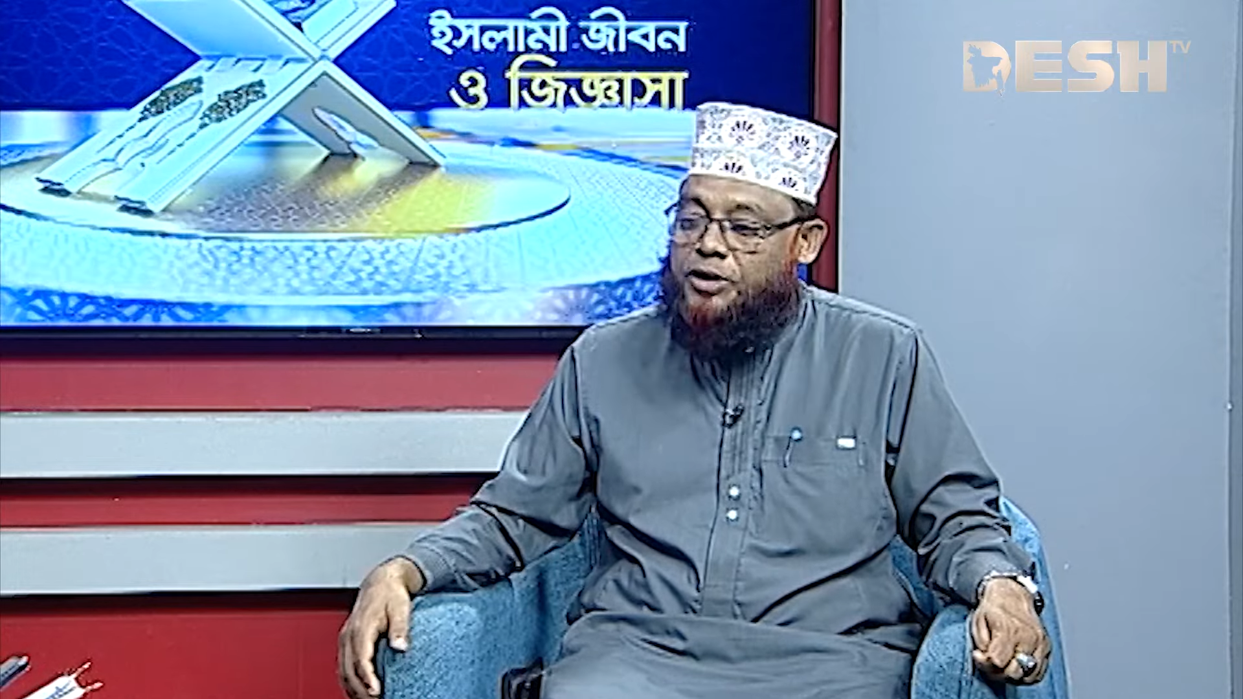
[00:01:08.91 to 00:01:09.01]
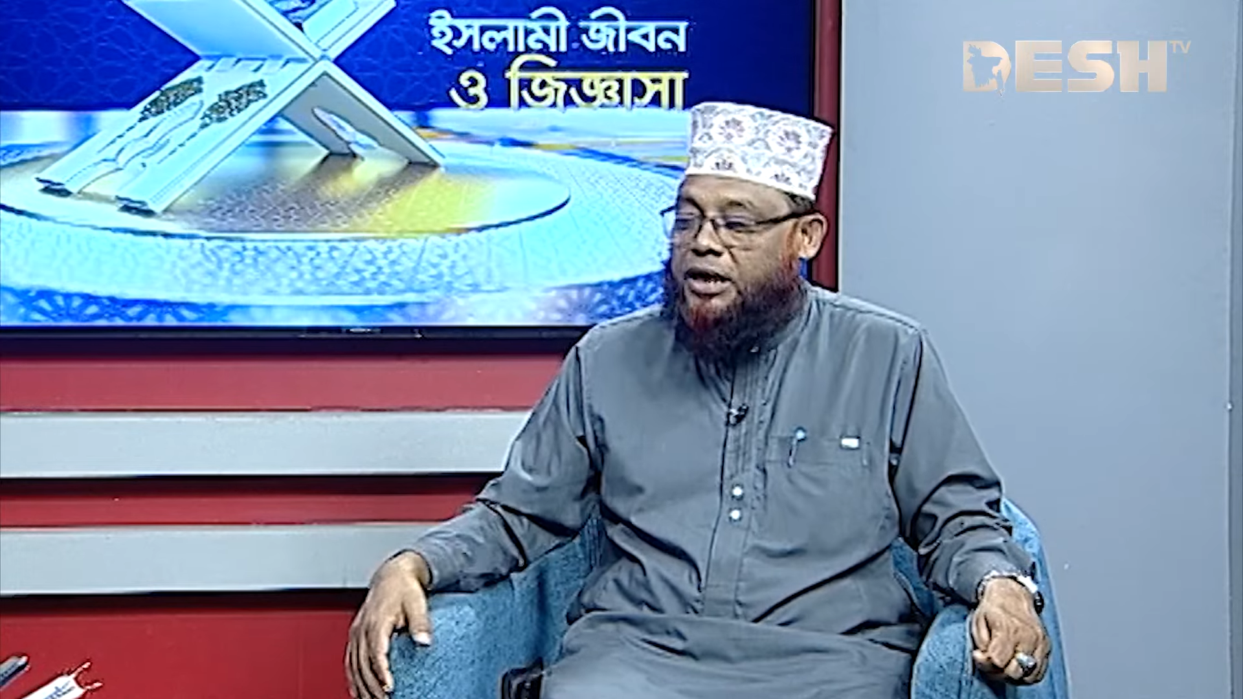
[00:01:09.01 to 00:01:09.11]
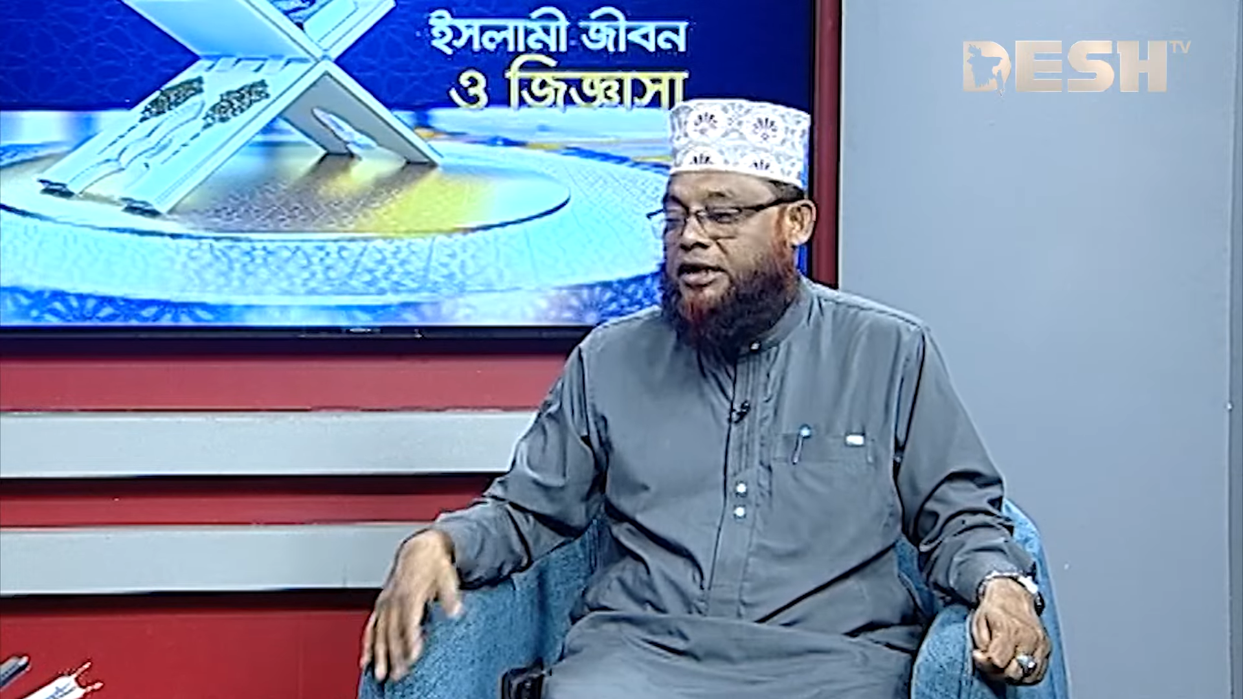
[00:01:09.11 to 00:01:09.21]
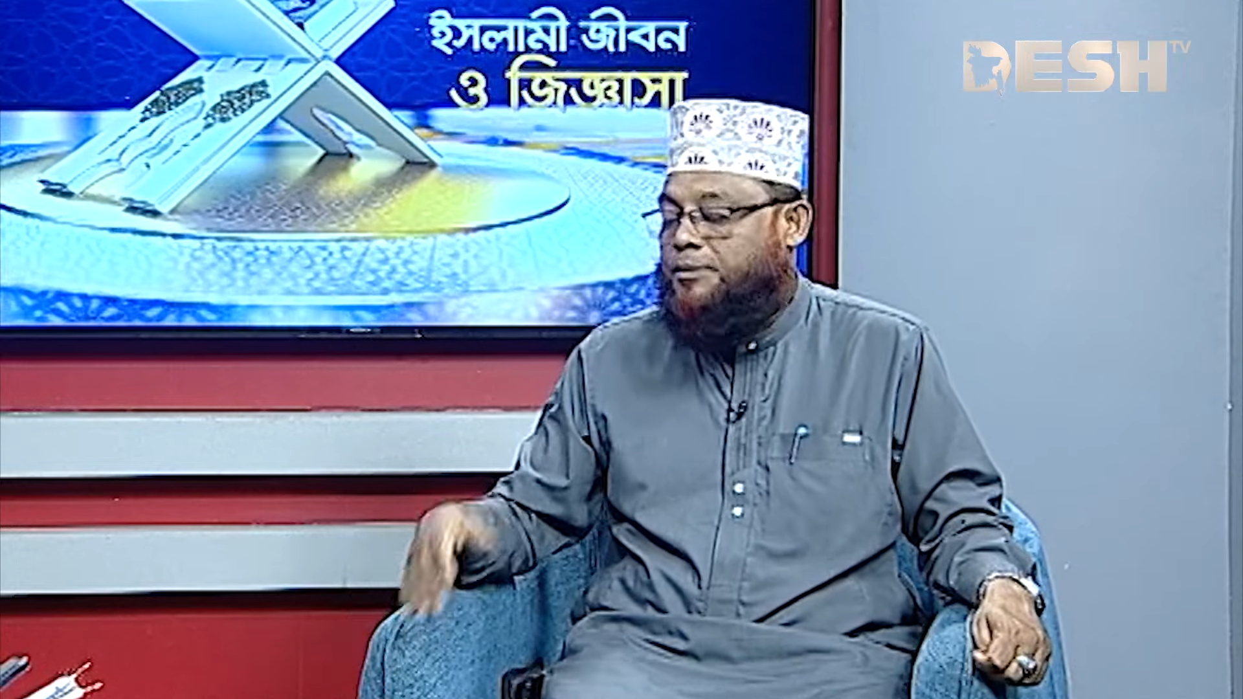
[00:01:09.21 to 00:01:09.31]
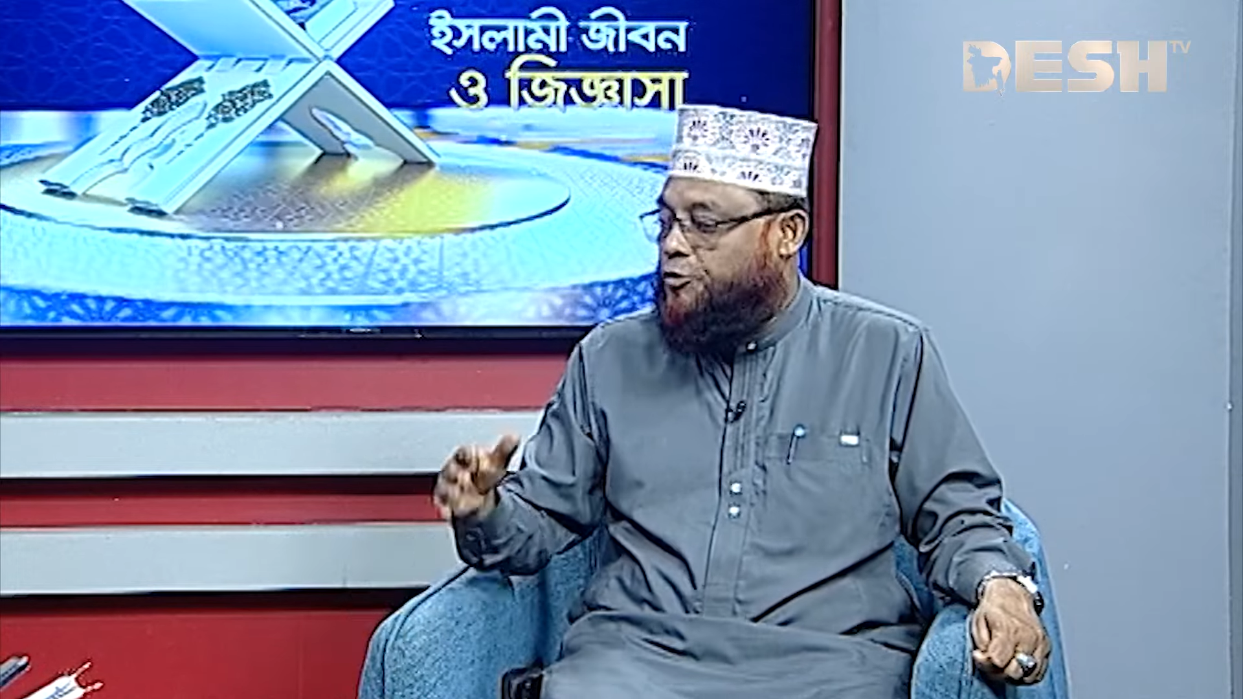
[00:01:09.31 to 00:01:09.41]

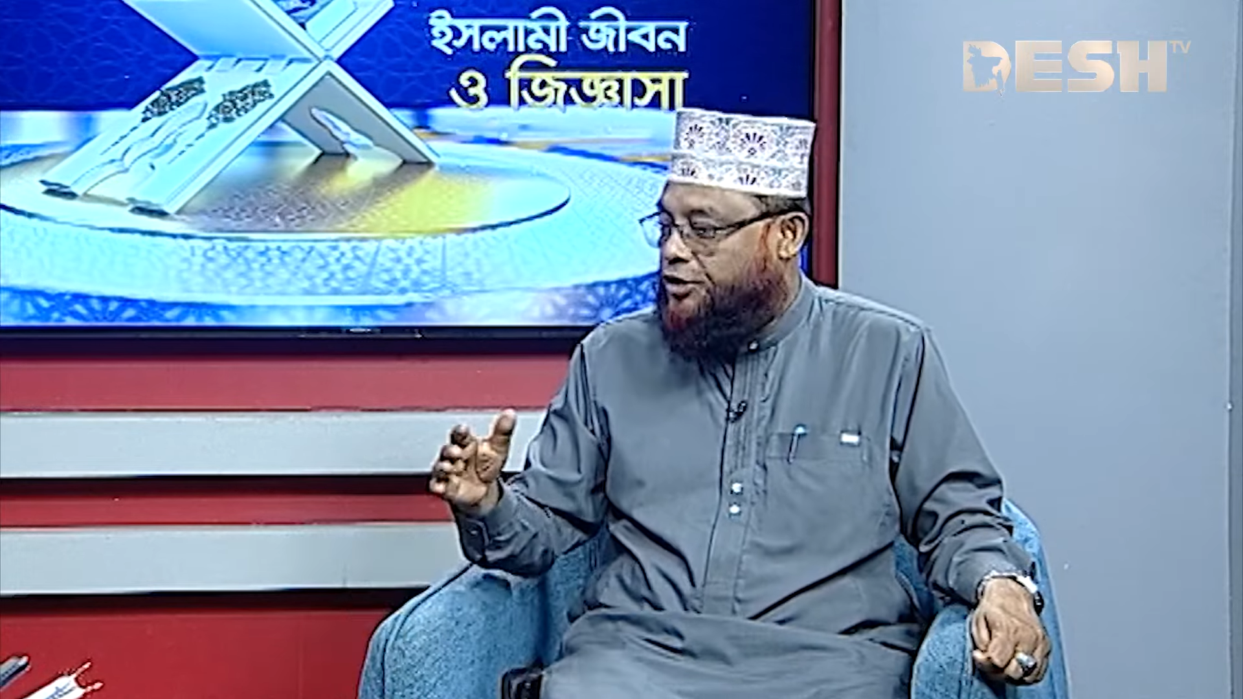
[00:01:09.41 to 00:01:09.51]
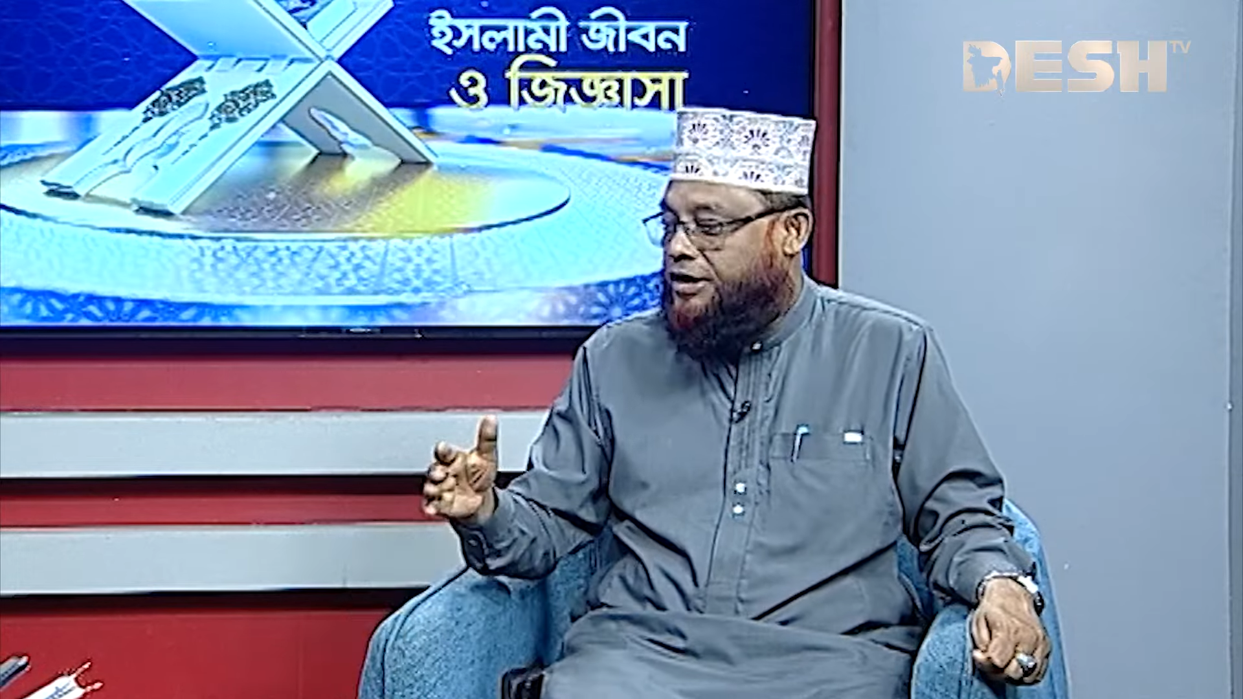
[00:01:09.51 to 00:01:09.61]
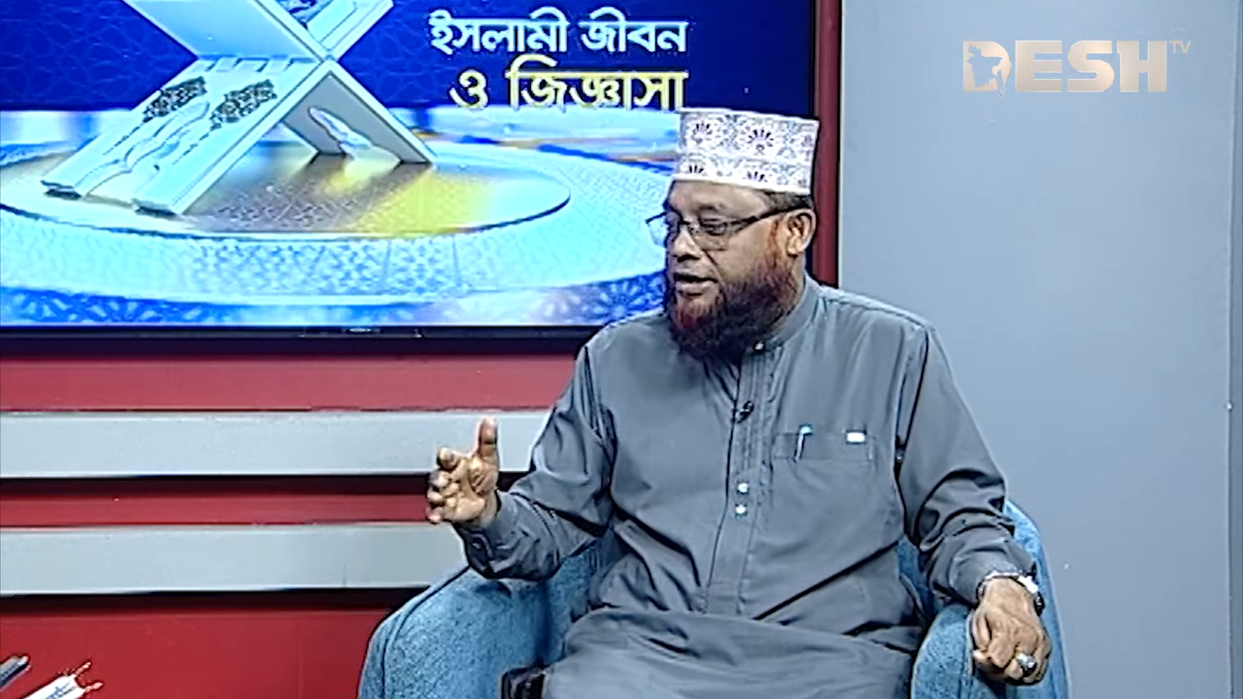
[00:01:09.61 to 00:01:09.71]
আল্লাহটা পরীক্ষা